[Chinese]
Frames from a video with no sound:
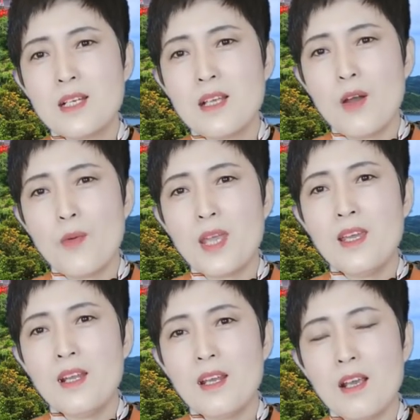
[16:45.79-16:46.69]
世界唯
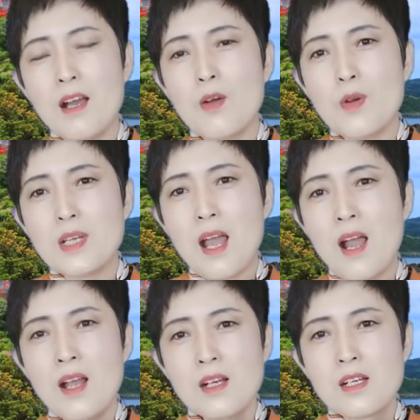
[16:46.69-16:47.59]
一的一个国
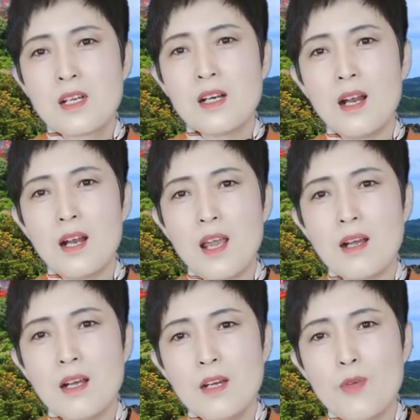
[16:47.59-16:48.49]
家吃了
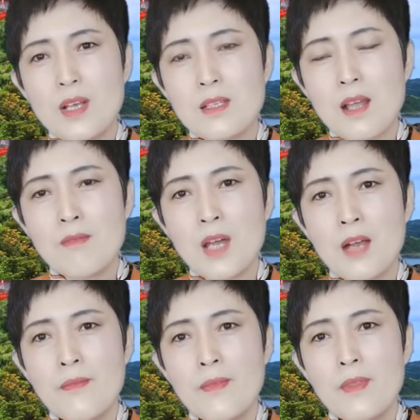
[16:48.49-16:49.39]
两颗原子弹吗？